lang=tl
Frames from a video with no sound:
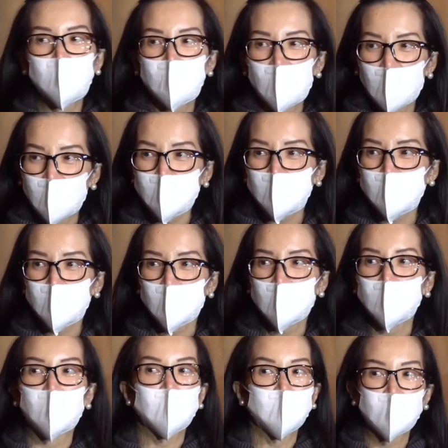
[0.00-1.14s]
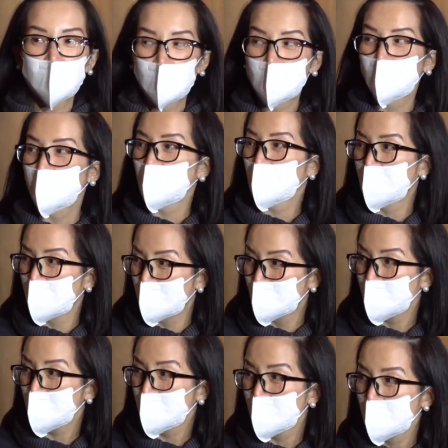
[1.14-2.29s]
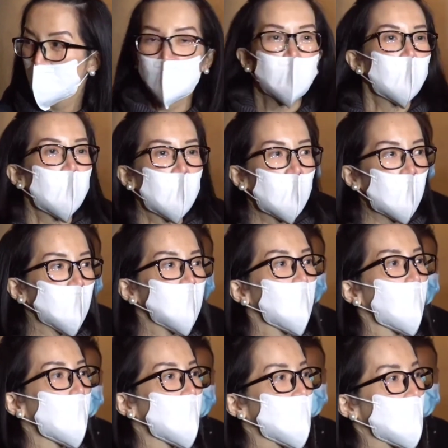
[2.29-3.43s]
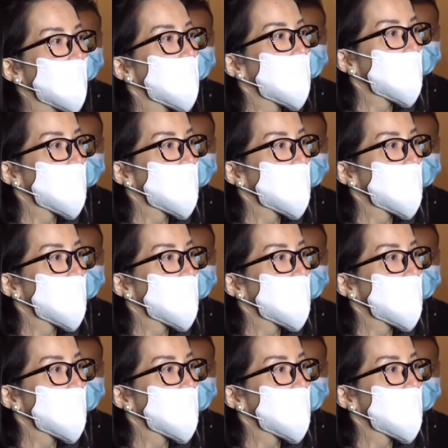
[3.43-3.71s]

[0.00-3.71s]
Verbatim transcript: a mass in Ateneo for him. And on